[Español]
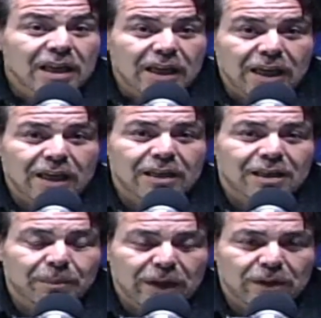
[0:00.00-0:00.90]
Y
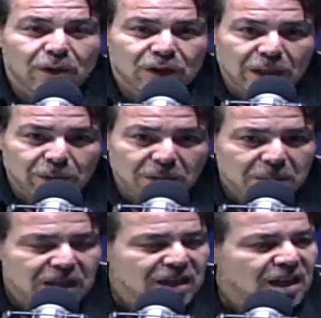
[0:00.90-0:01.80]
también octavo de
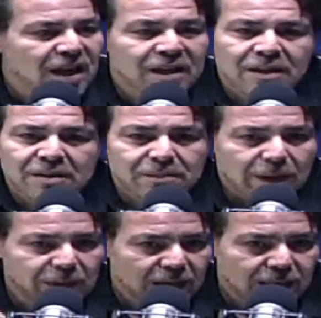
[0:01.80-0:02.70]
milla,
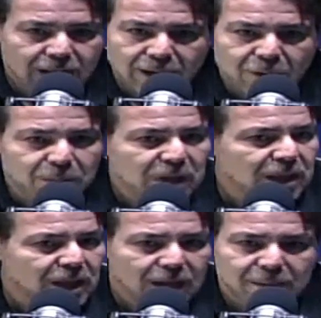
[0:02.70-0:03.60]
va a haber allá
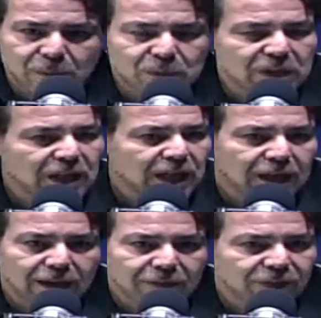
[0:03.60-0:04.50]
comida,
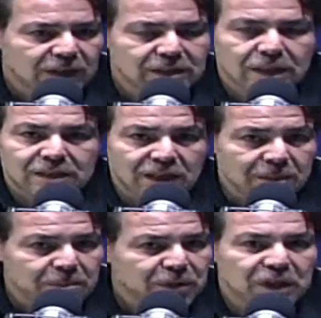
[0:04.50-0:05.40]
música, fiesta,
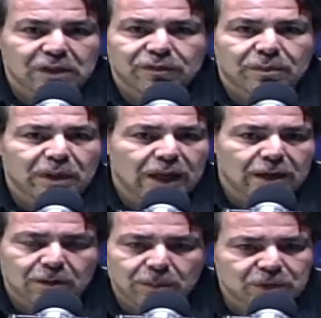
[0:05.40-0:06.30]
100%
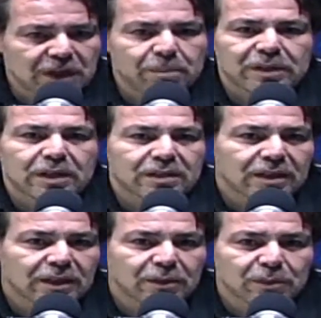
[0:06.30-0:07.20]
familiar, como siempre se ha
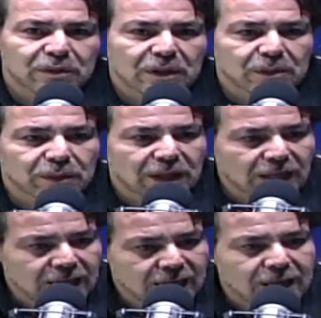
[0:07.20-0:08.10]
distinguido Mustang Club
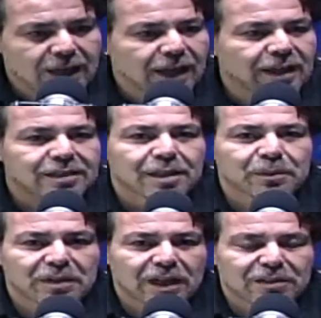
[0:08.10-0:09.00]
Guadalajara. Ahí
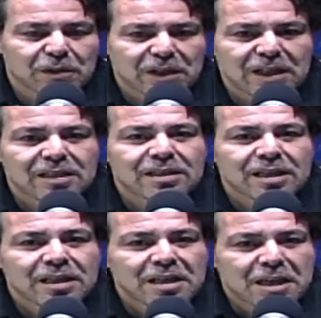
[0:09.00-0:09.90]
estamos a las órdenes
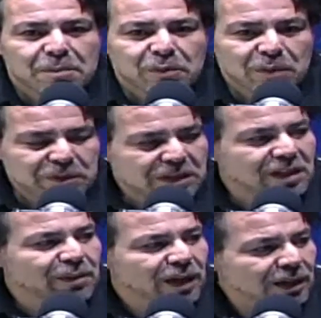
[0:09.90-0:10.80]
y pues vamos a
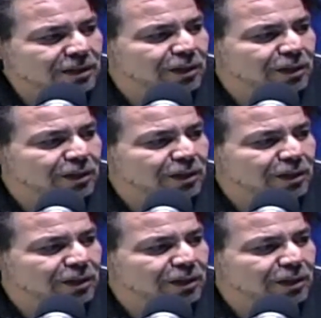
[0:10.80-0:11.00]
celebrar